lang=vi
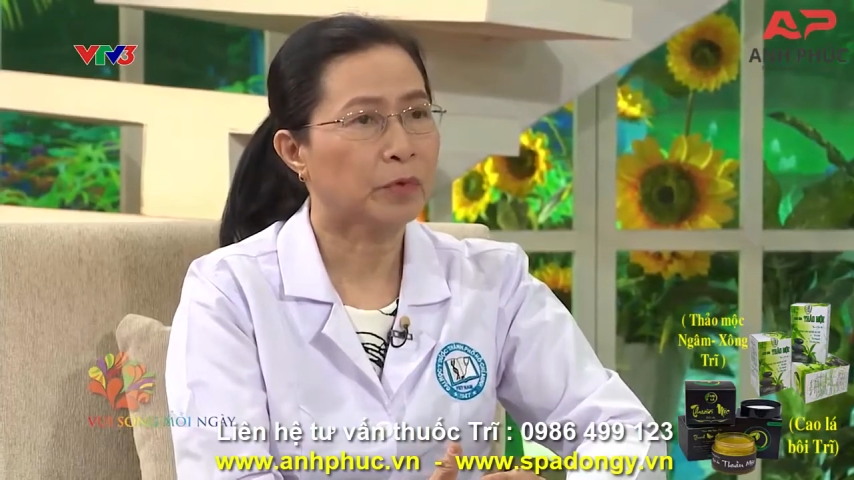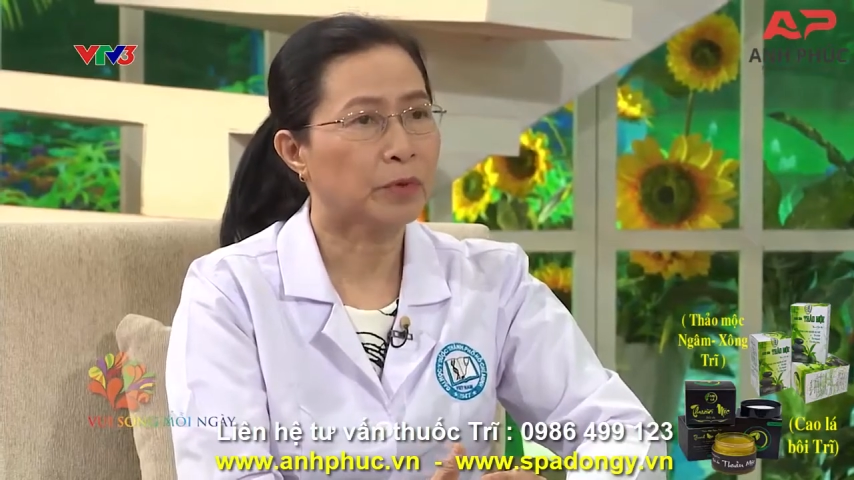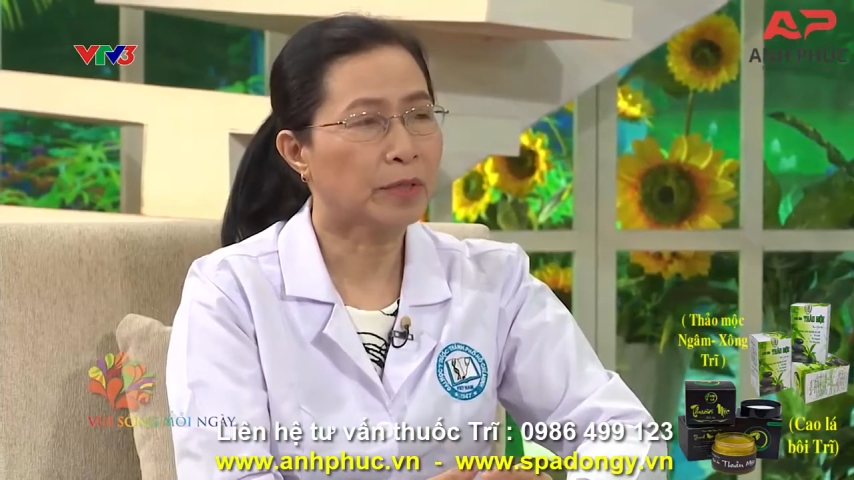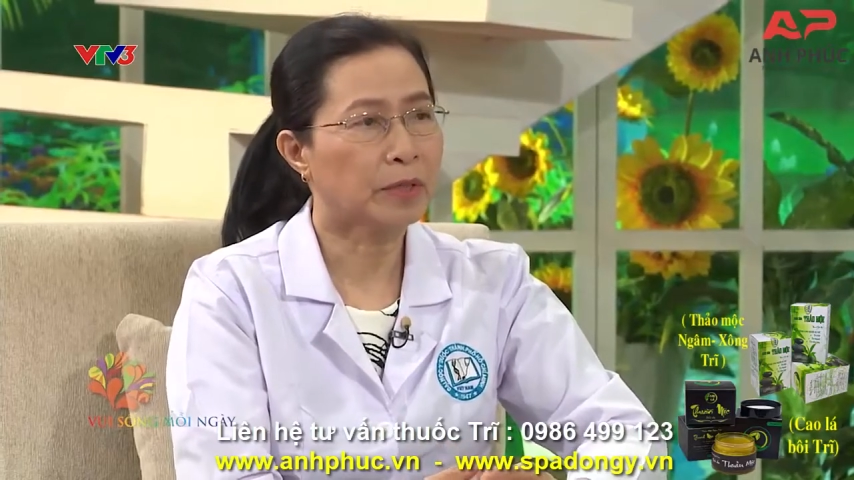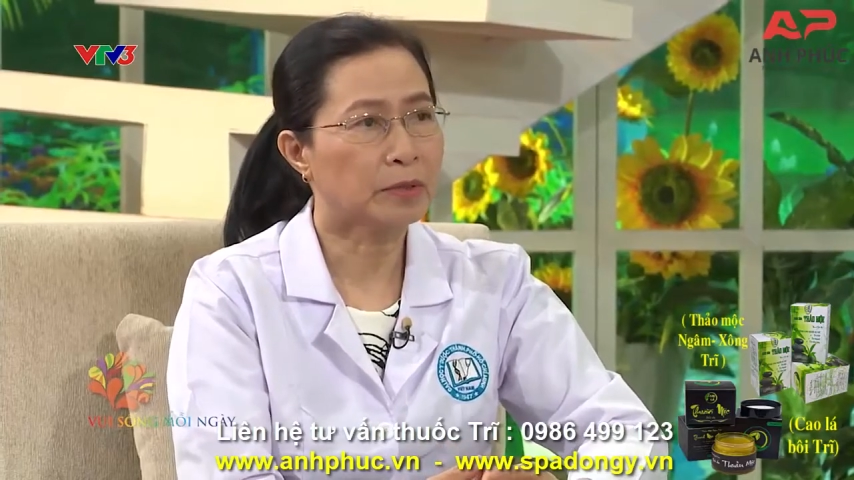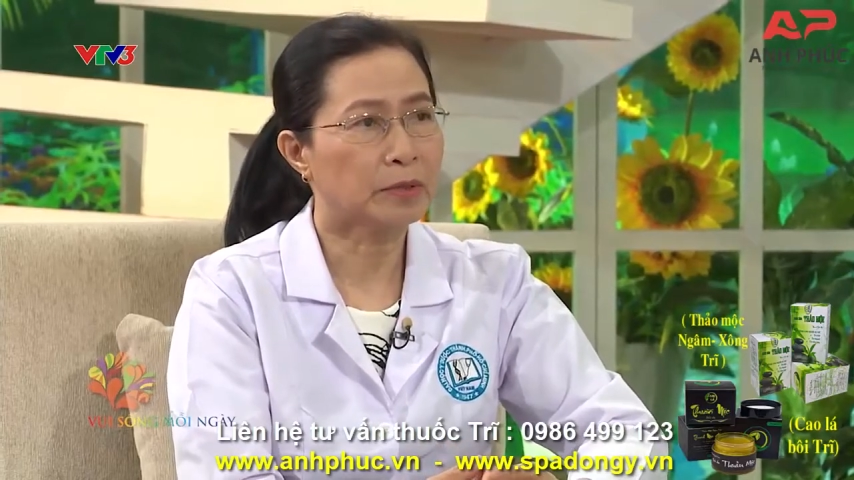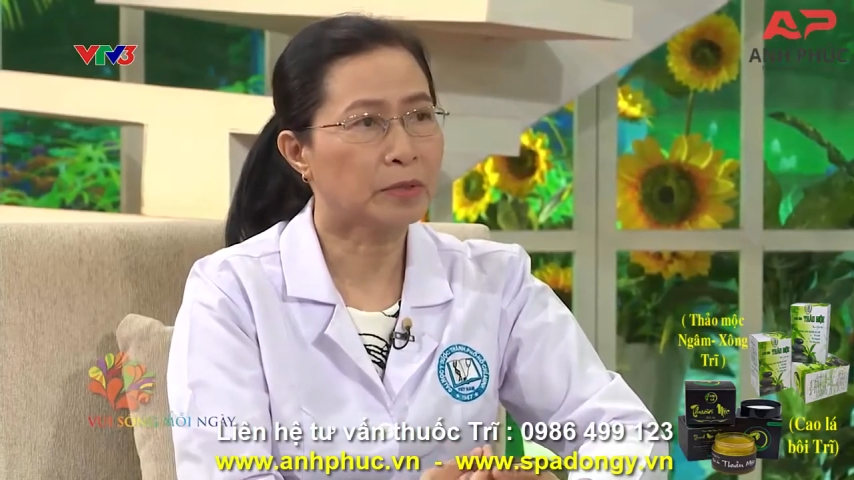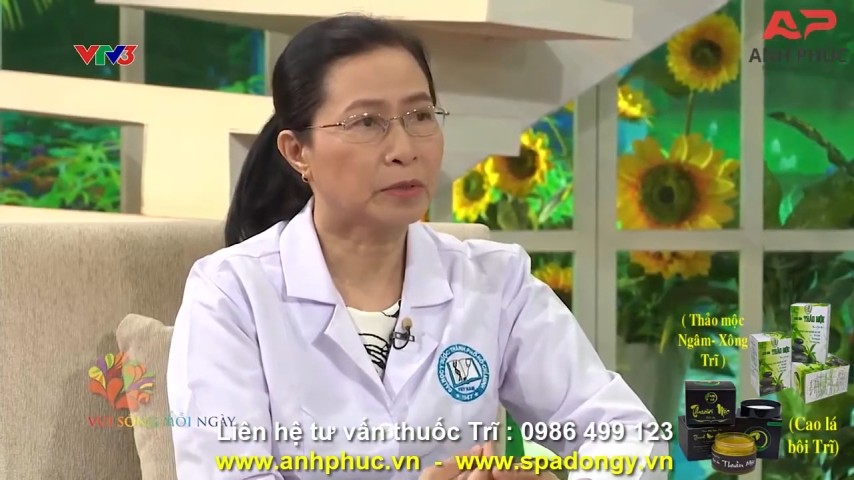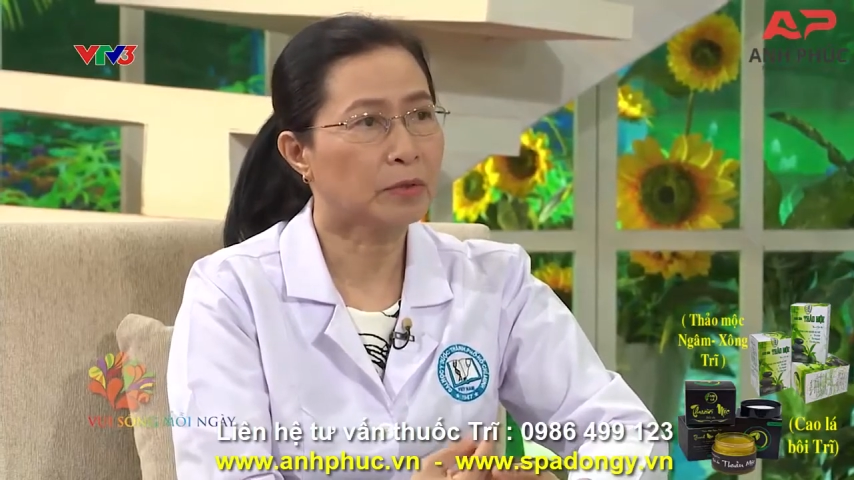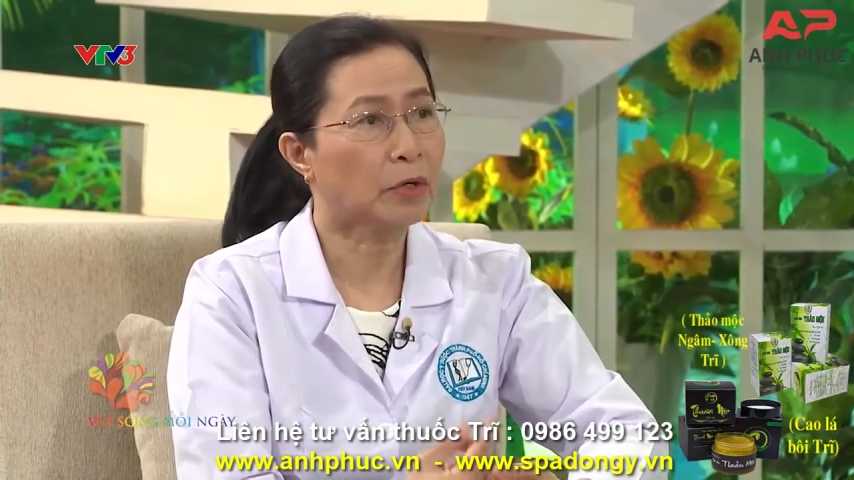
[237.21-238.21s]
tôi thấy nó
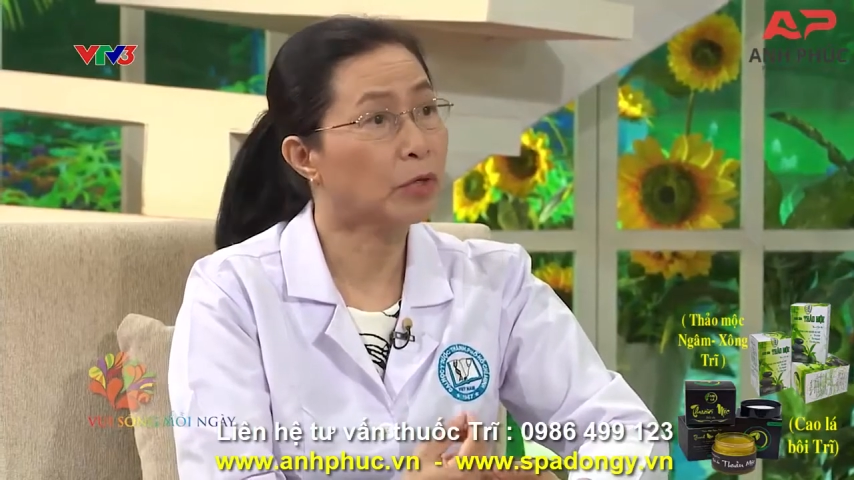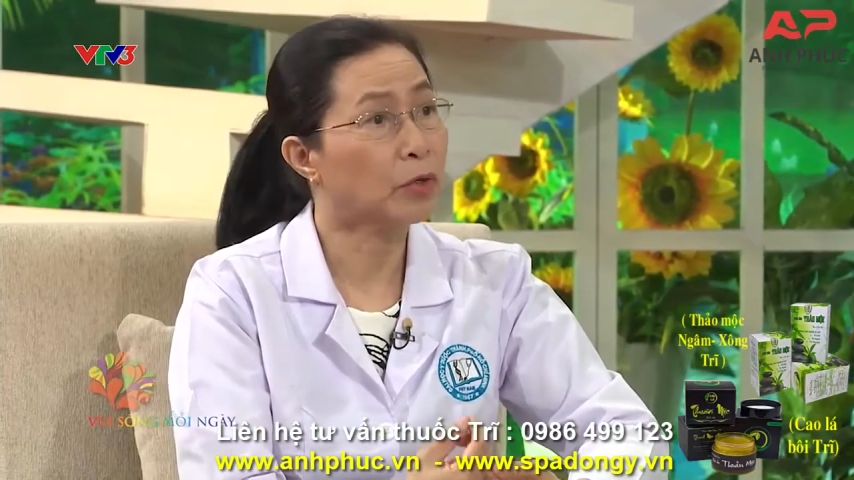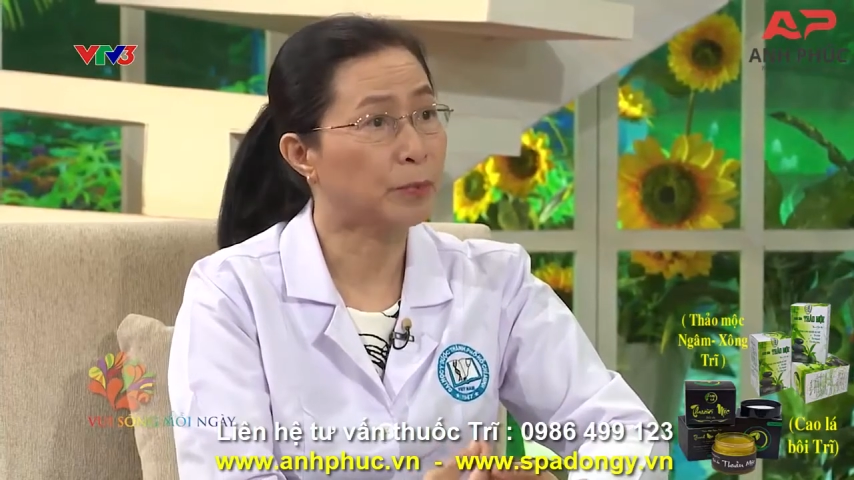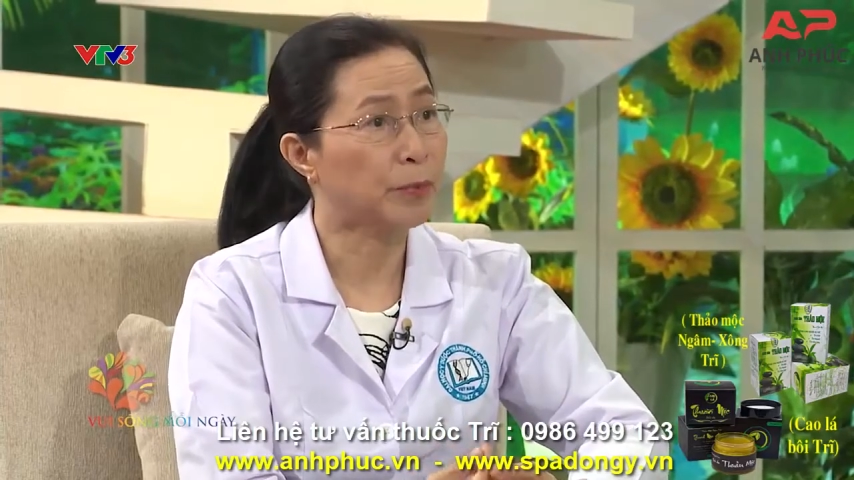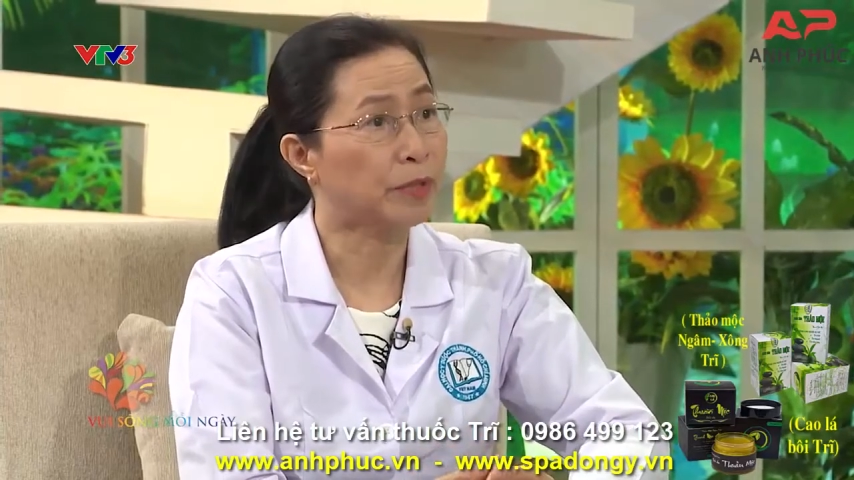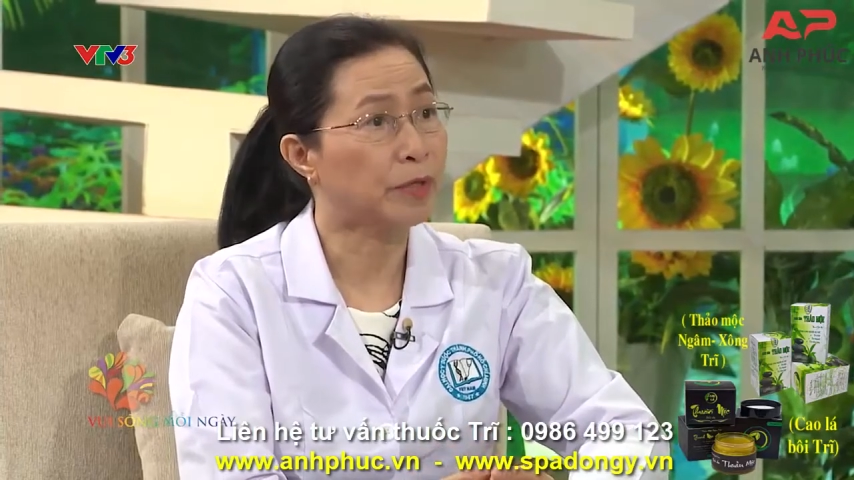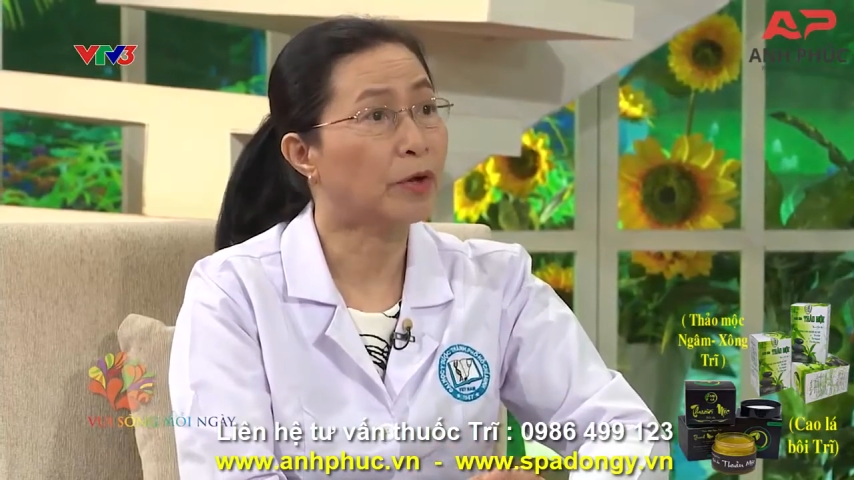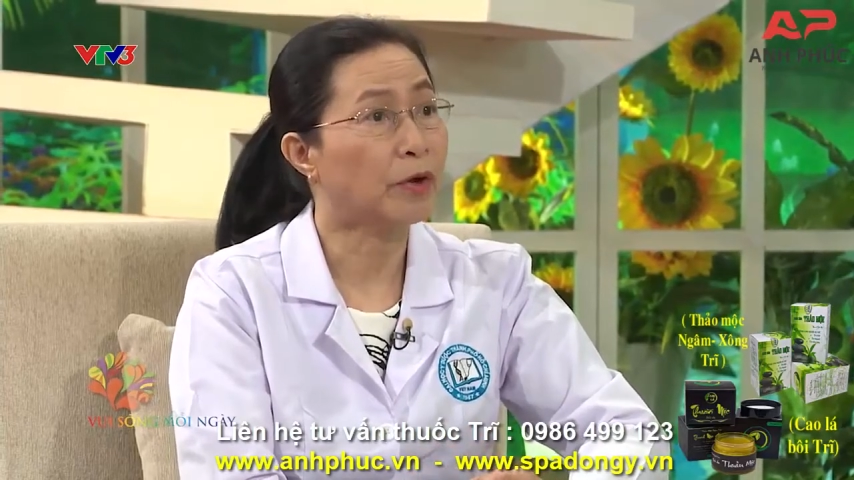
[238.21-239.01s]
nó có cái cục gì nó